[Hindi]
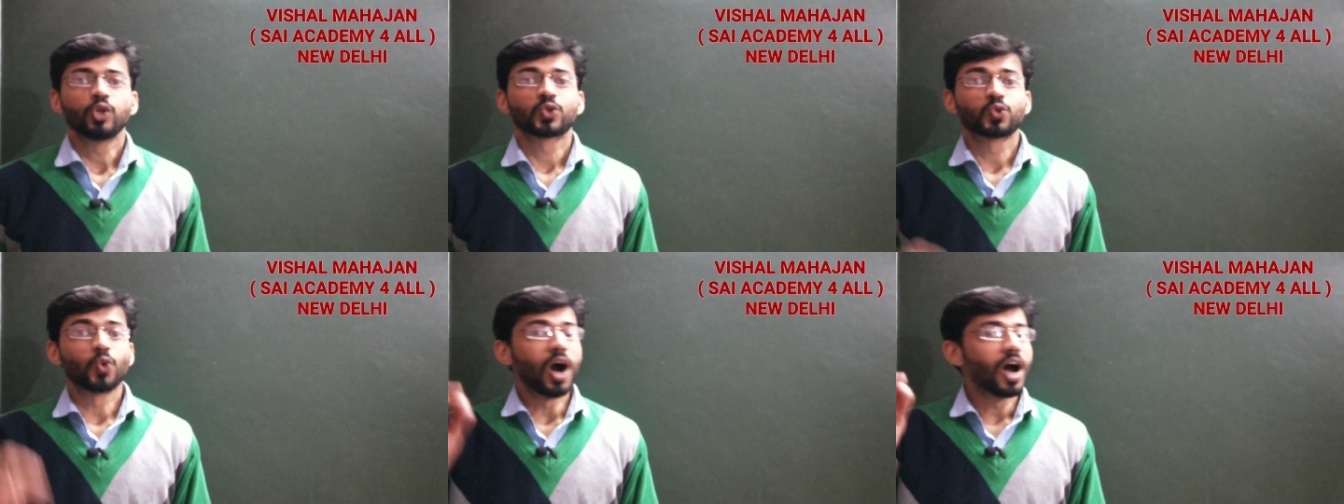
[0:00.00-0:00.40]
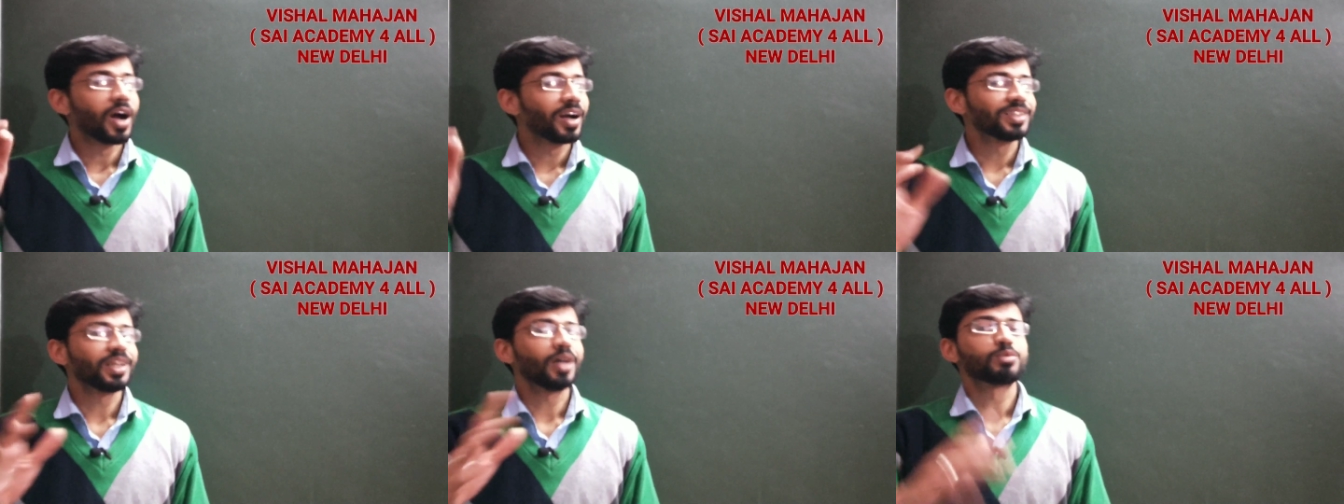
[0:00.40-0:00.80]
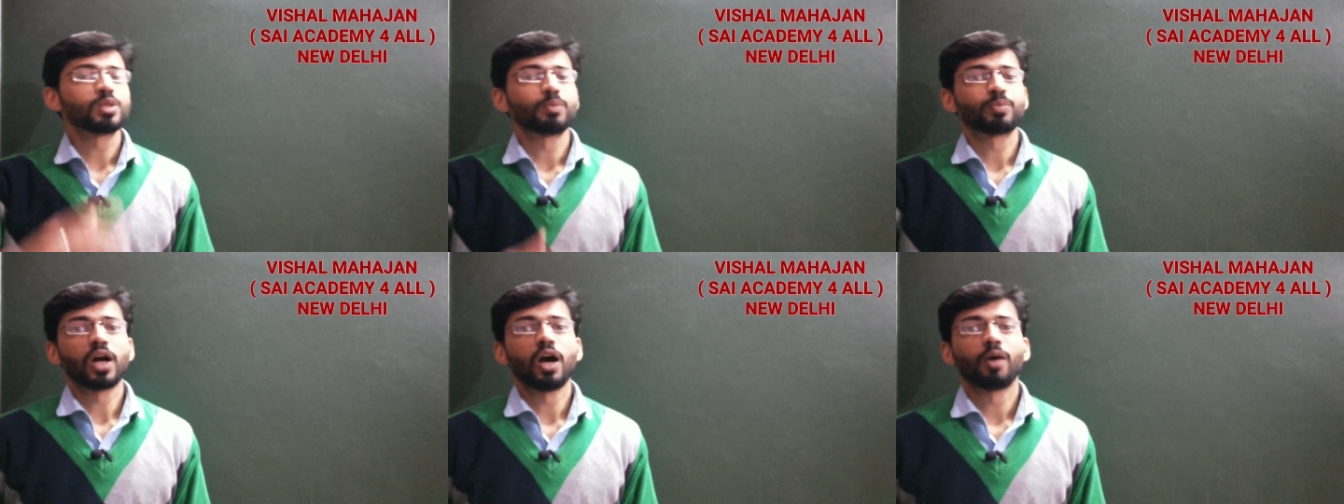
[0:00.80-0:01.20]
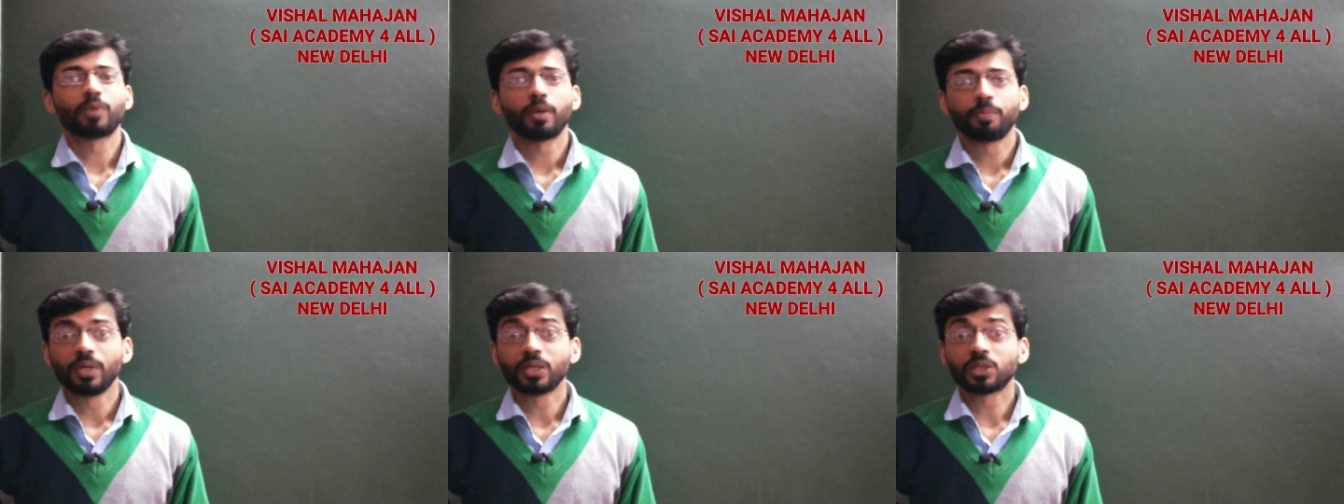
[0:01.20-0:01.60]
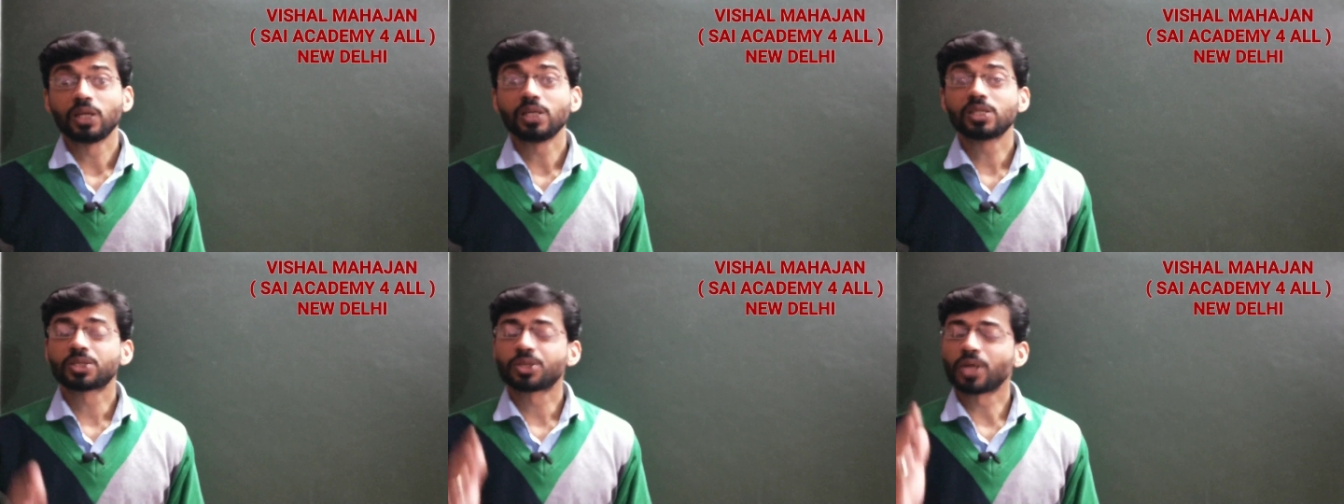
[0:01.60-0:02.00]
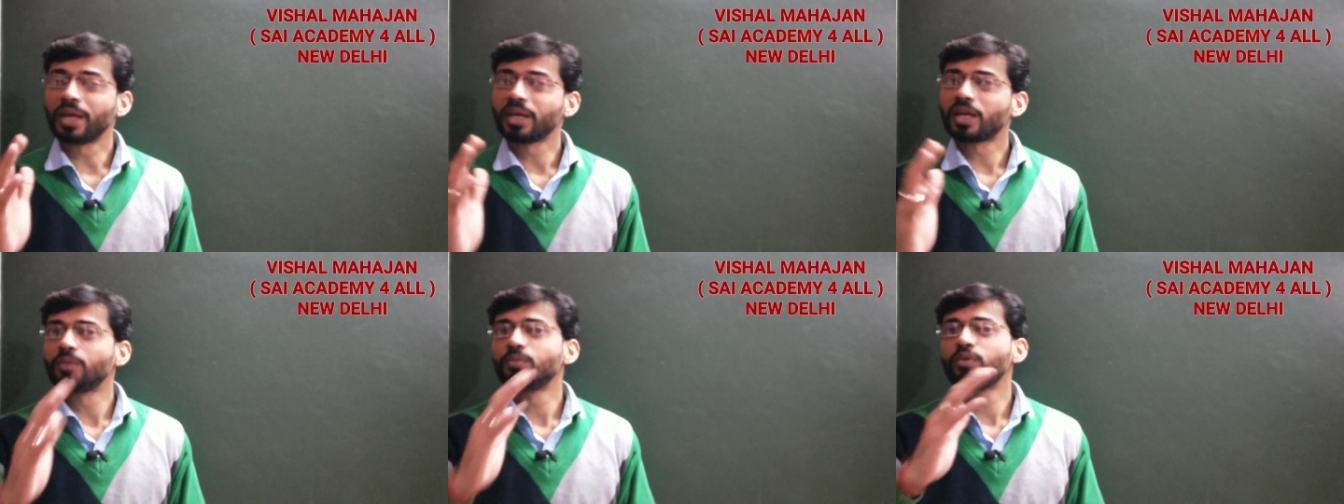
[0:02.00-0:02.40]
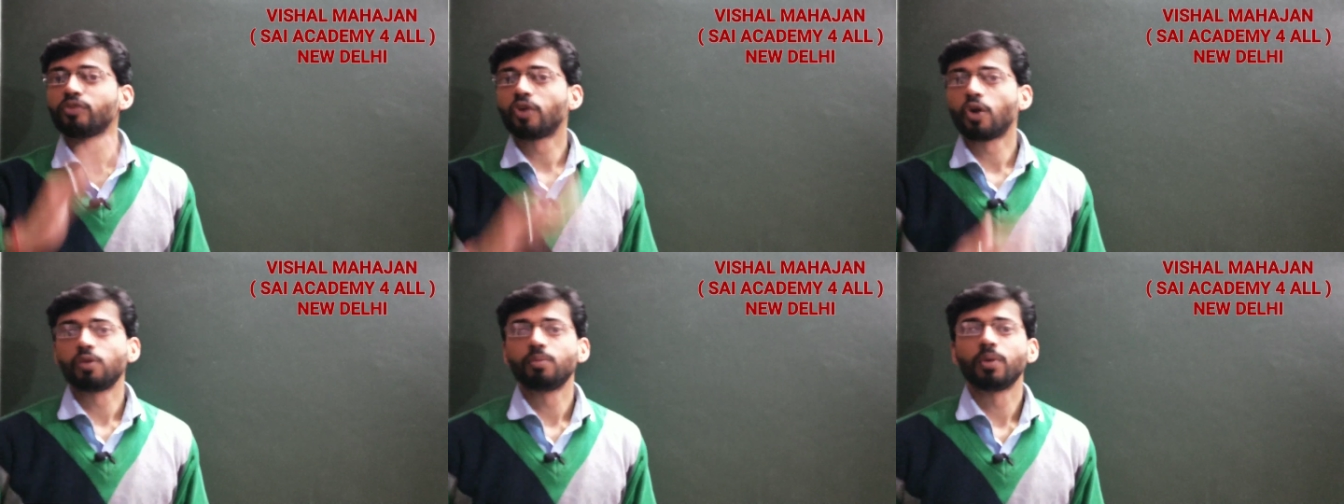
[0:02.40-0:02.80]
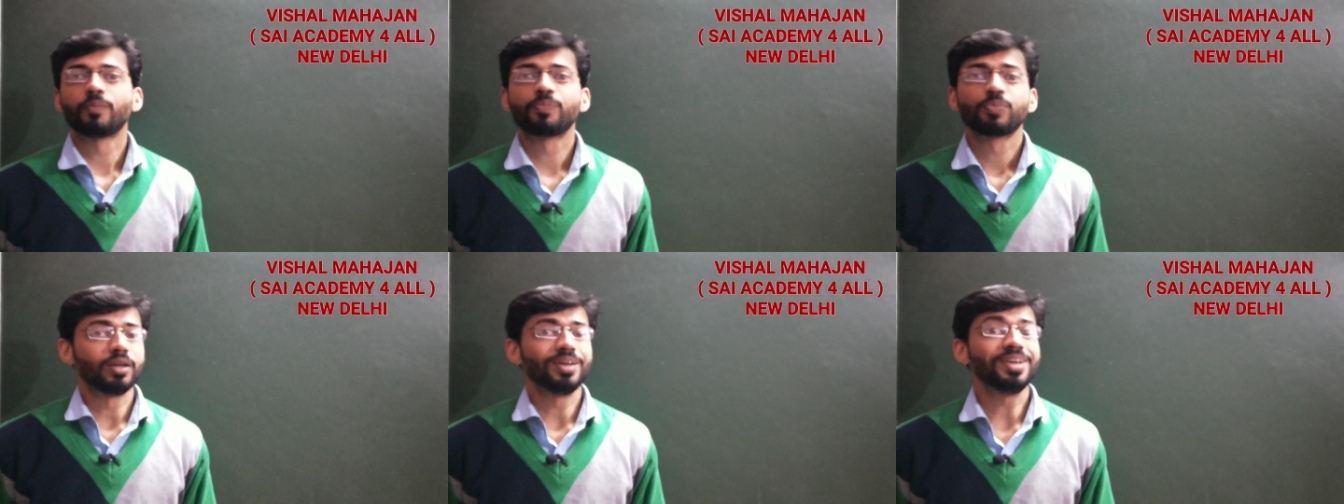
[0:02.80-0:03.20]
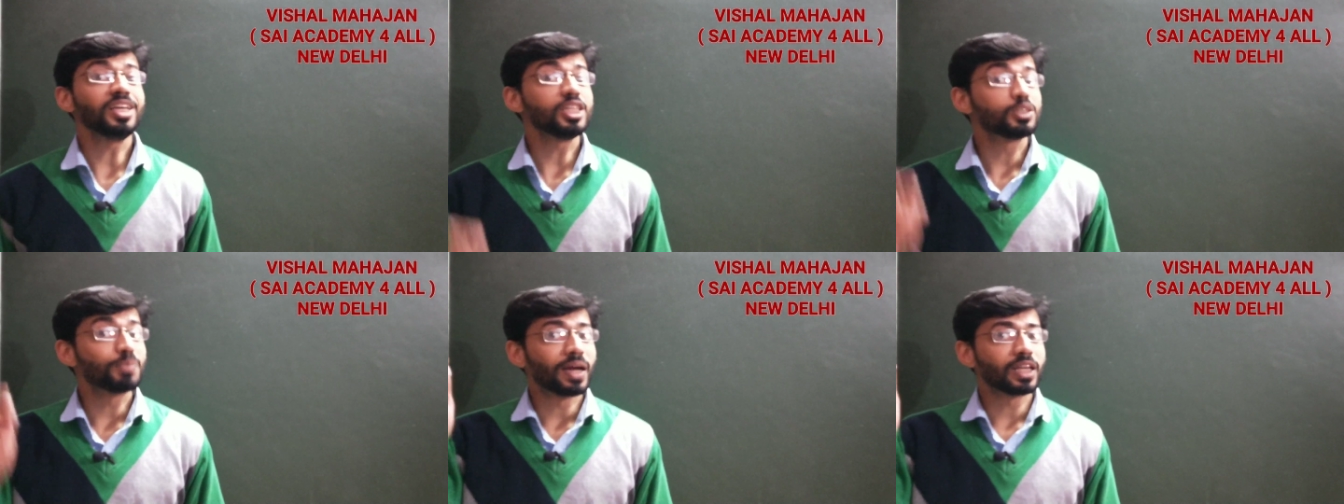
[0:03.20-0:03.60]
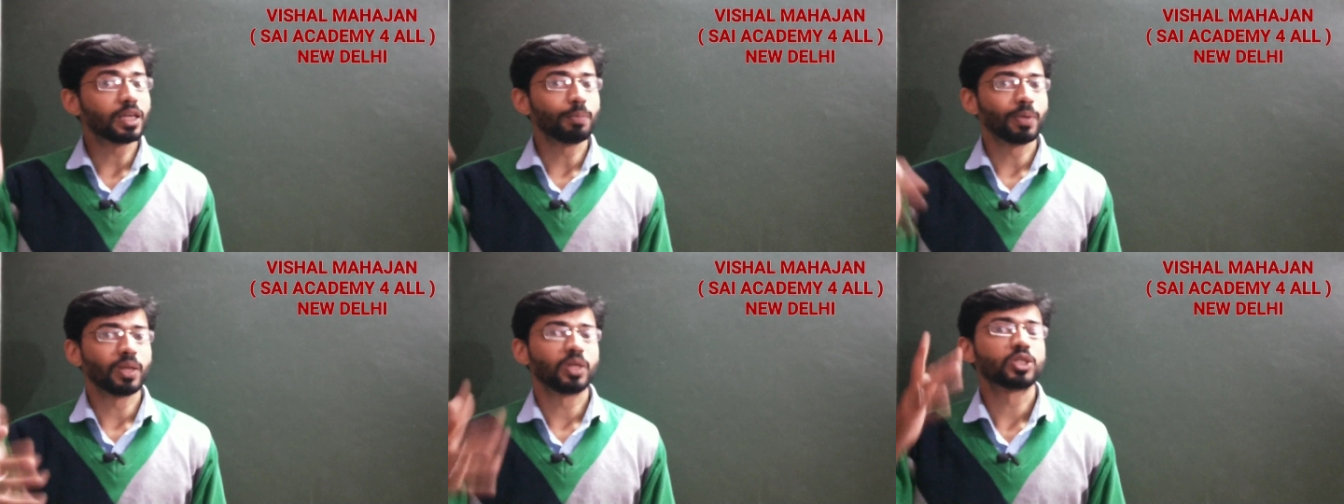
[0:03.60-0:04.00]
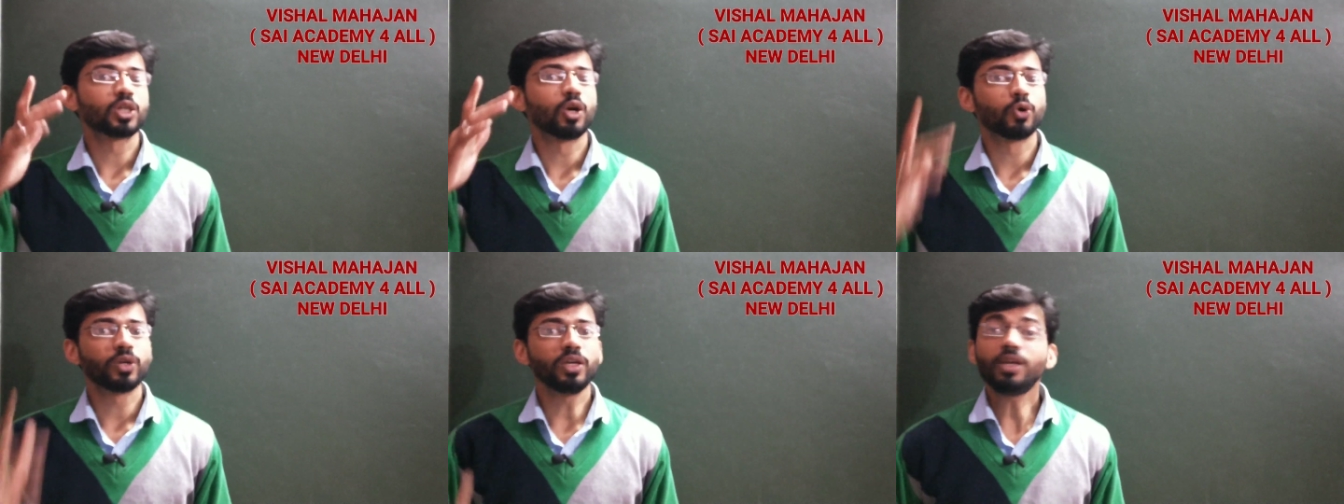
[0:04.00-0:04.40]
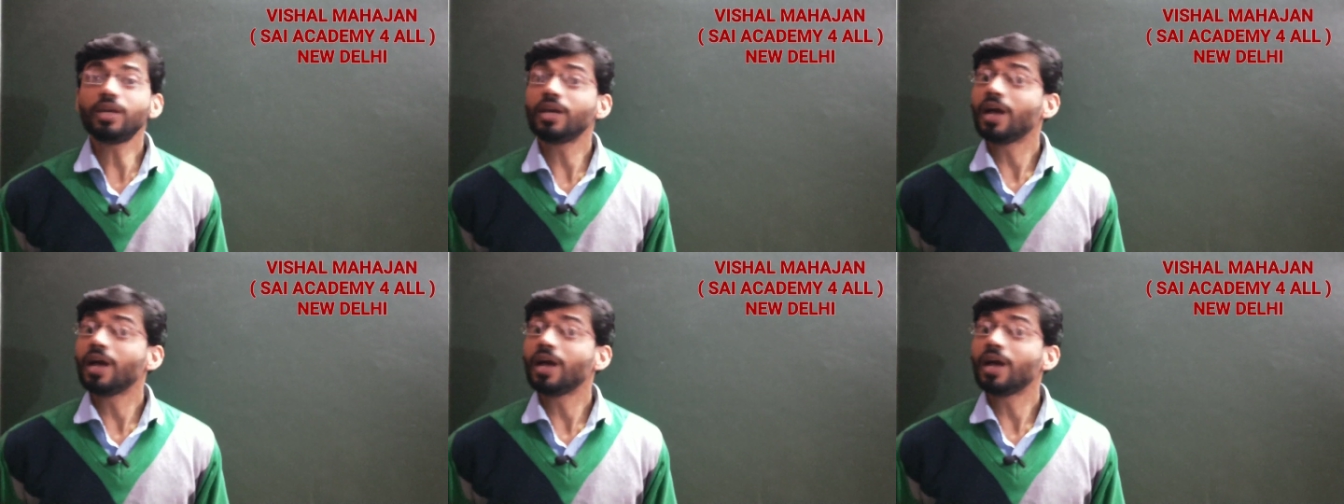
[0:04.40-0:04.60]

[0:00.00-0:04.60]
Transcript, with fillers: स्वागत है आप सबका आपके अपने चैनल साई अकेडमी फॉर ऑल में इस बार की परीक्षा होगी